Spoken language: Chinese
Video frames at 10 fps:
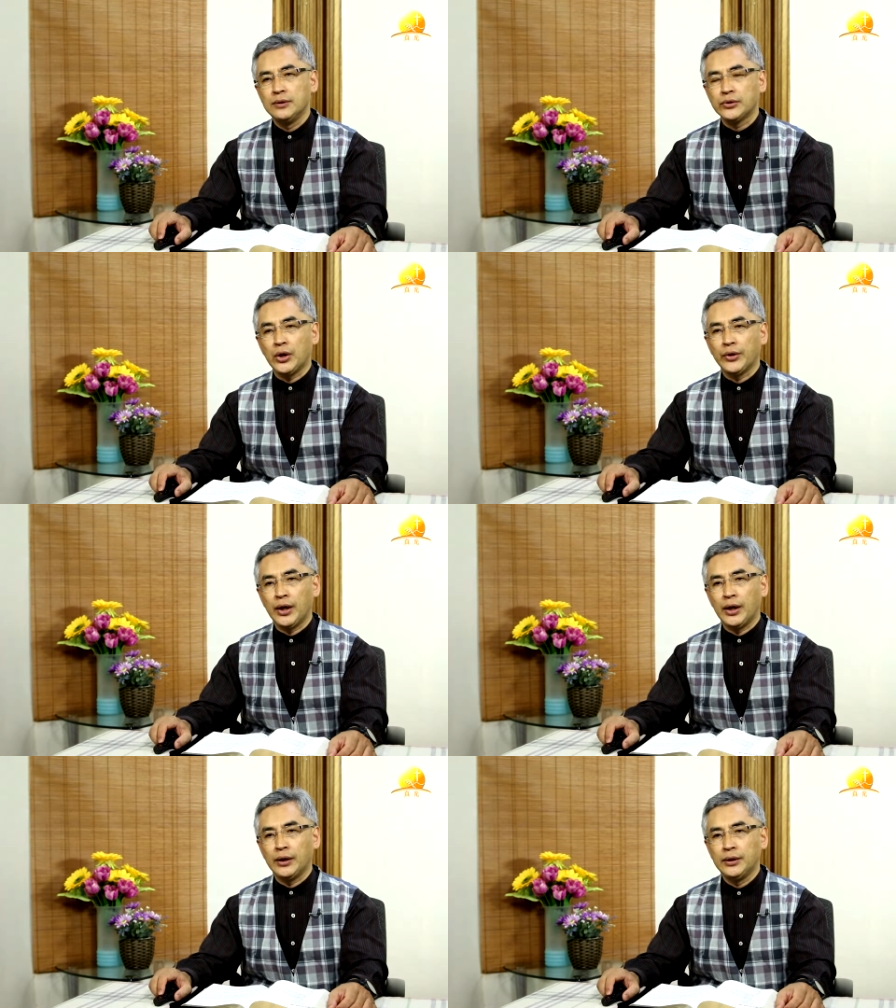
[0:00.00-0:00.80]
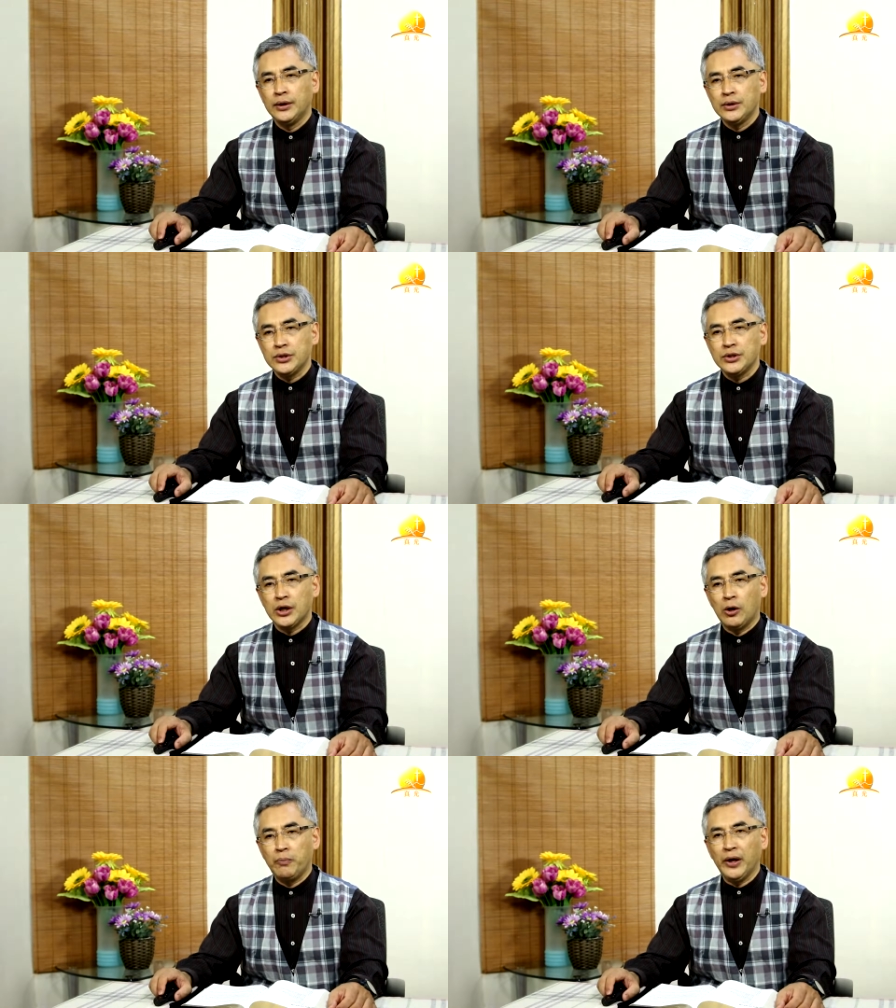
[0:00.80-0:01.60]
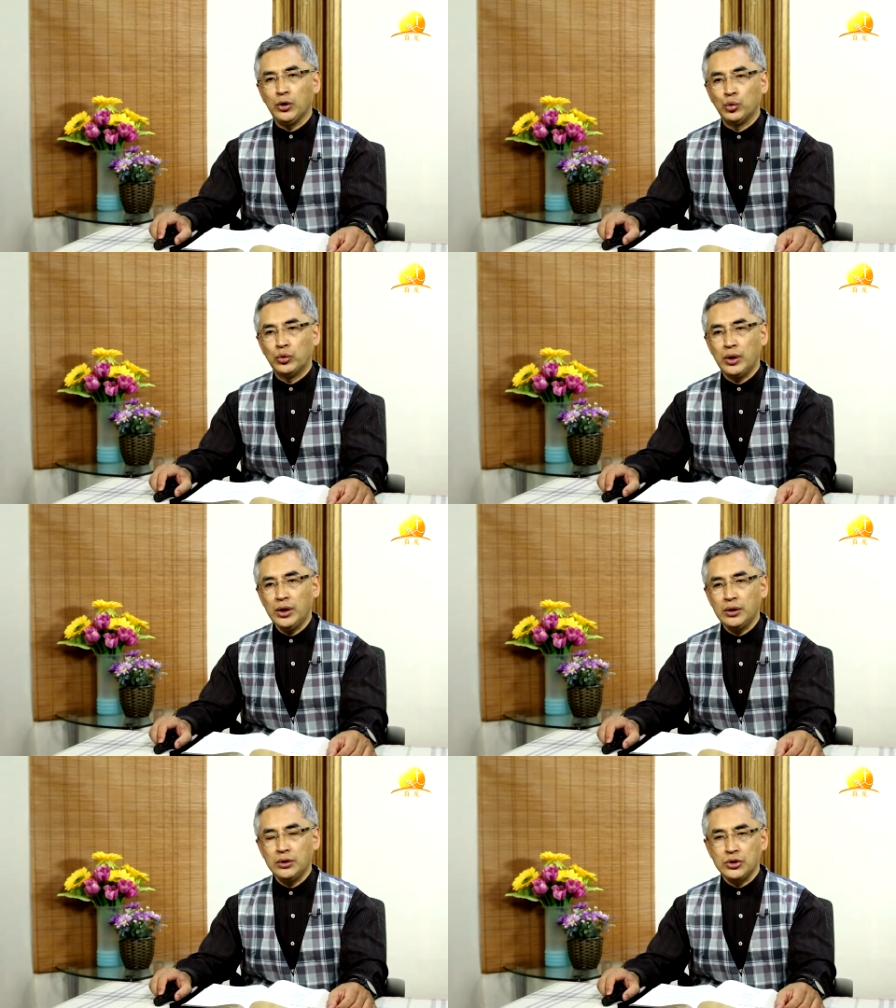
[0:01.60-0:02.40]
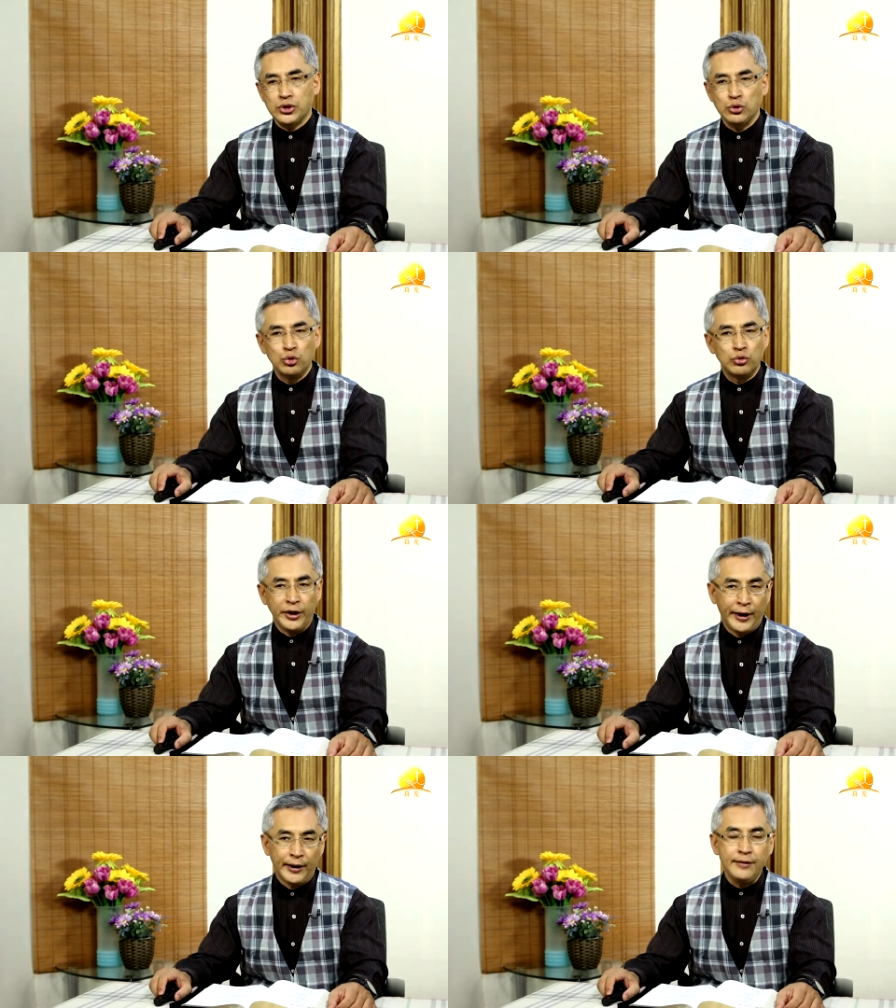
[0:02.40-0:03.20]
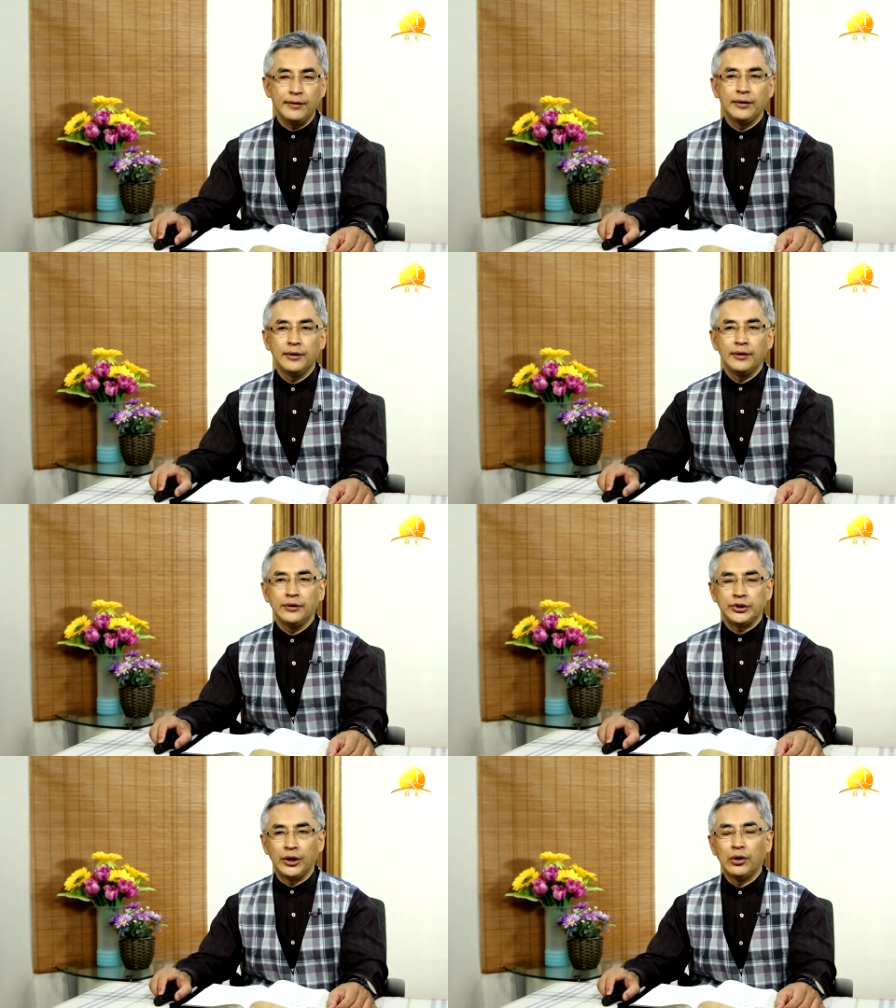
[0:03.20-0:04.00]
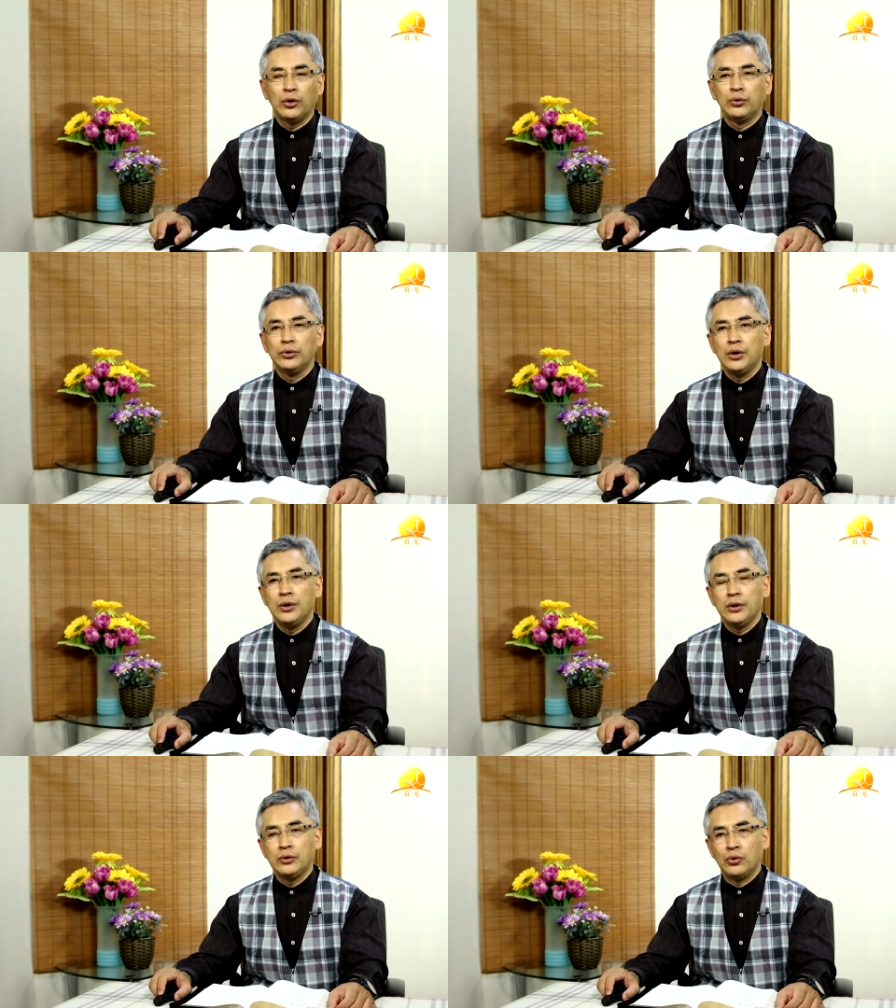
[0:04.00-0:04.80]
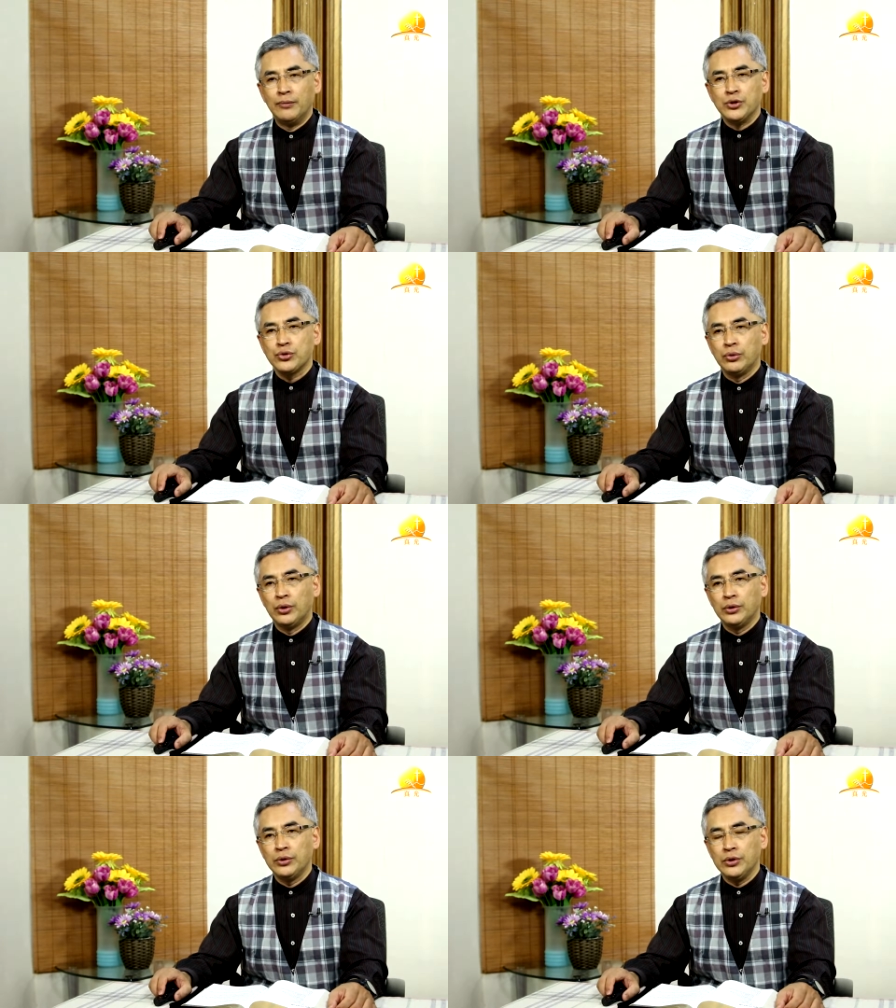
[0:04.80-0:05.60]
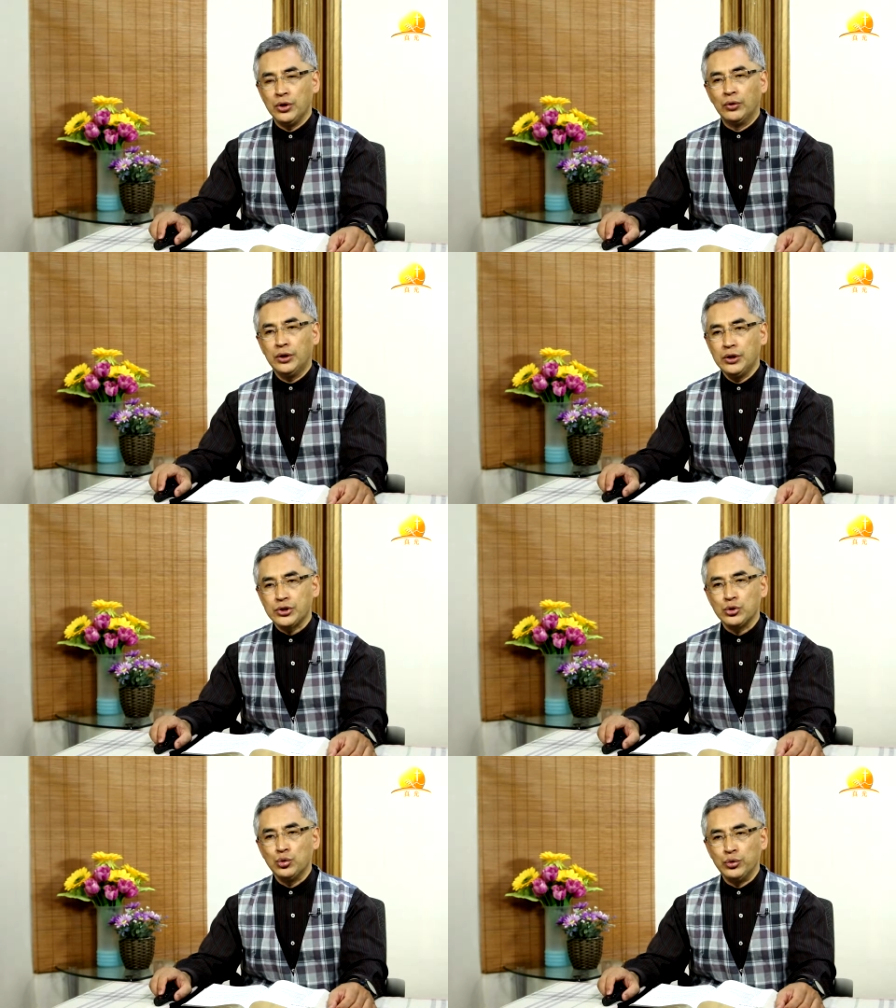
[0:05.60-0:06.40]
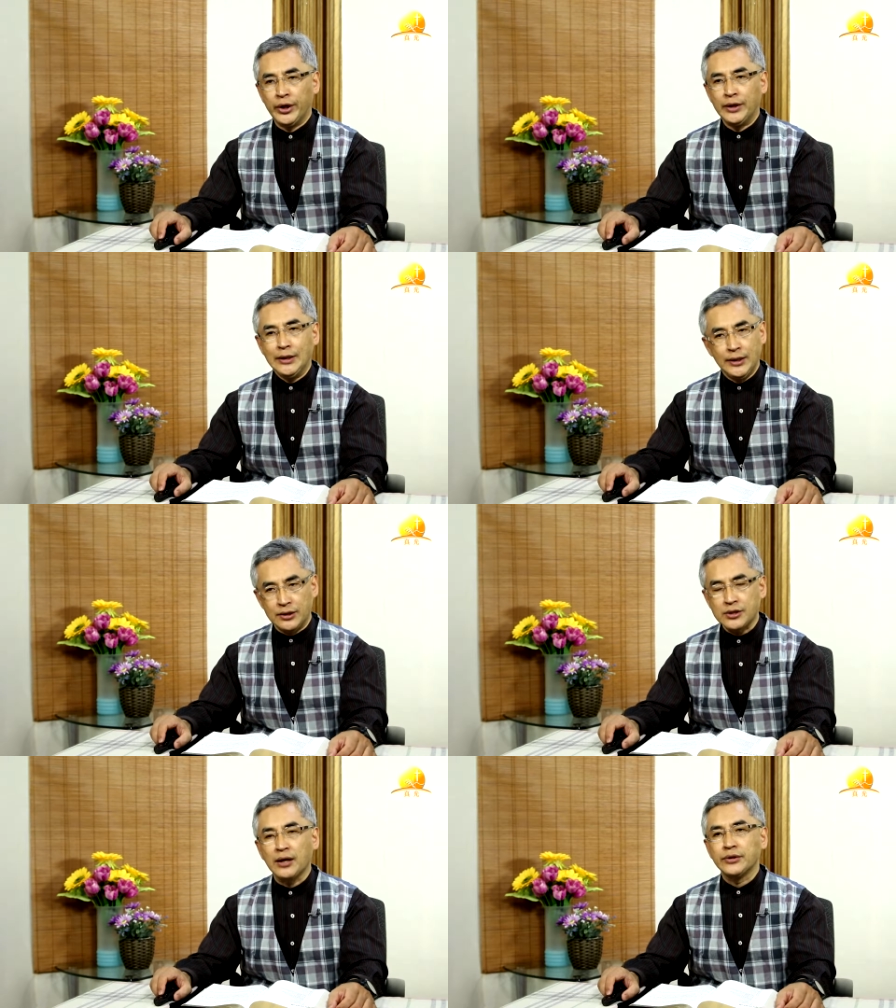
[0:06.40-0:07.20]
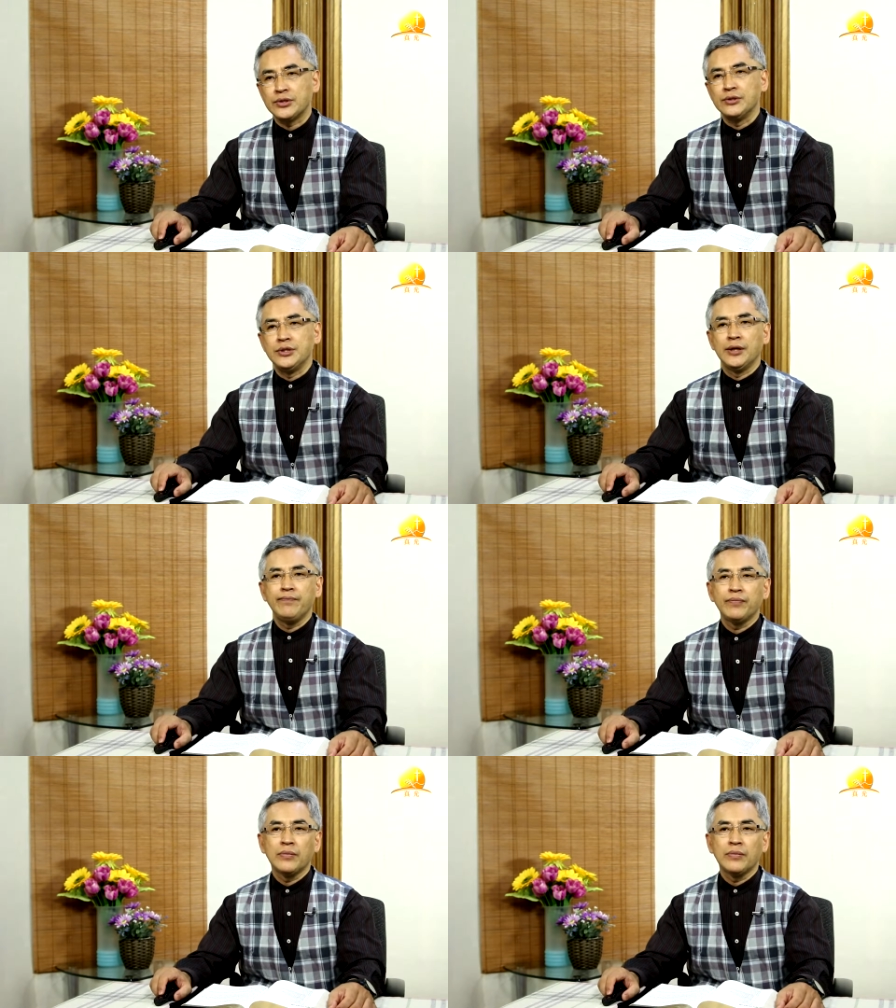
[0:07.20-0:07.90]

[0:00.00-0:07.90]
到他至少被掳二十五年，前后我们说有二十五年以上的时间，